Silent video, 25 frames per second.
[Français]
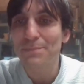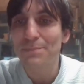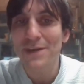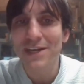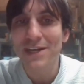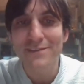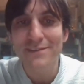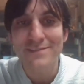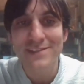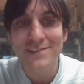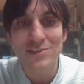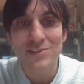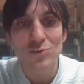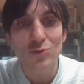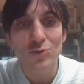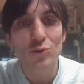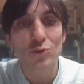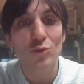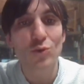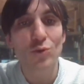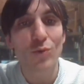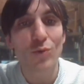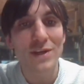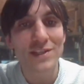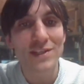prévision de
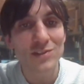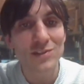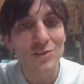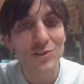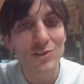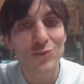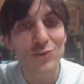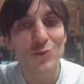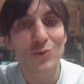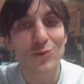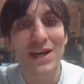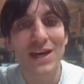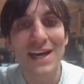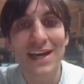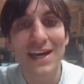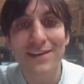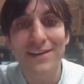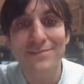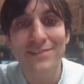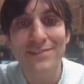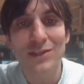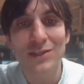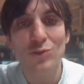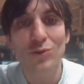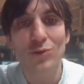croissance de
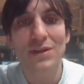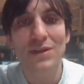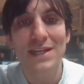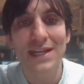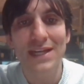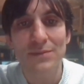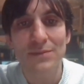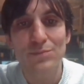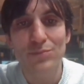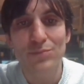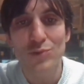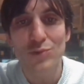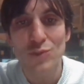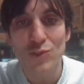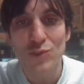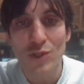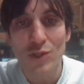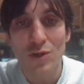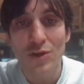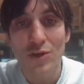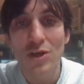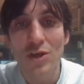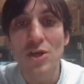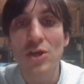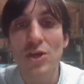
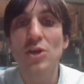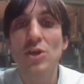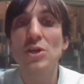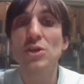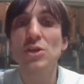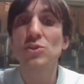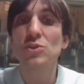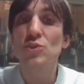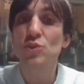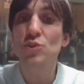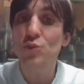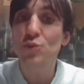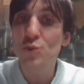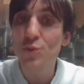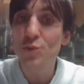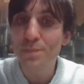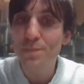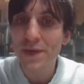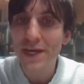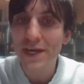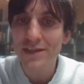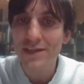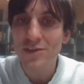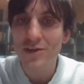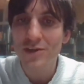1,4%
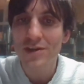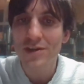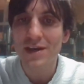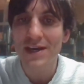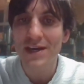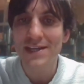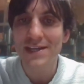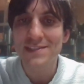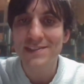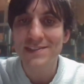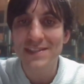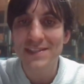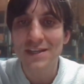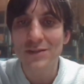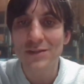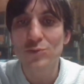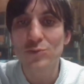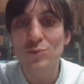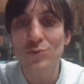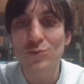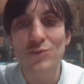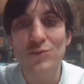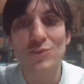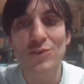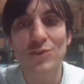supérieure à celle du
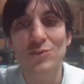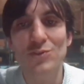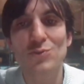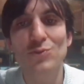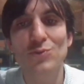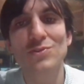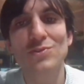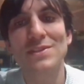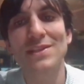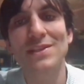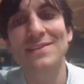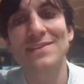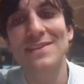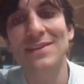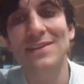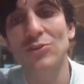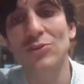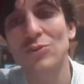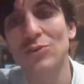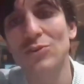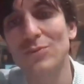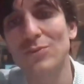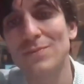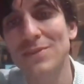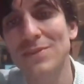consensus des
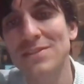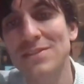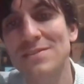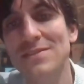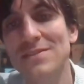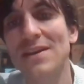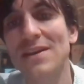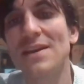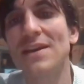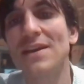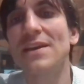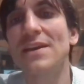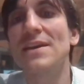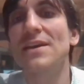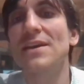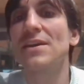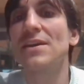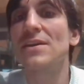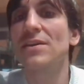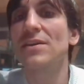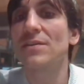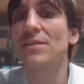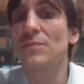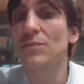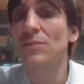économistes
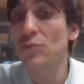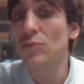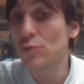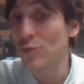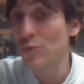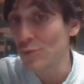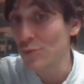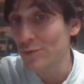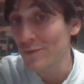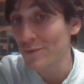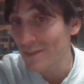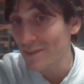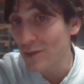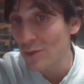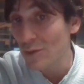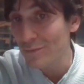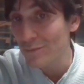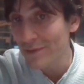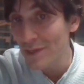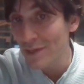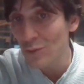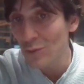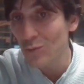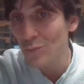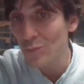de
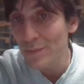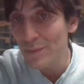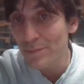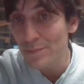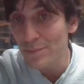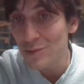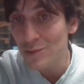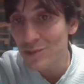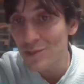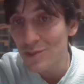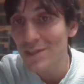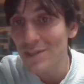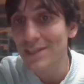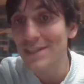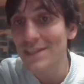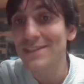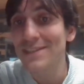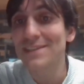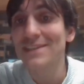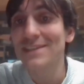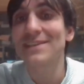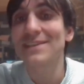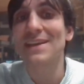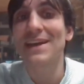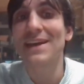0,8%
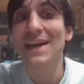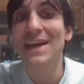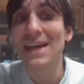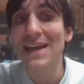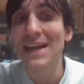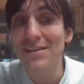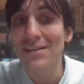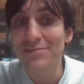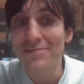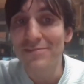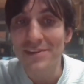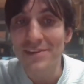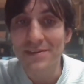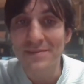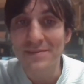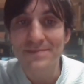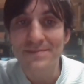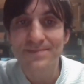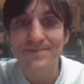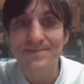était élevée.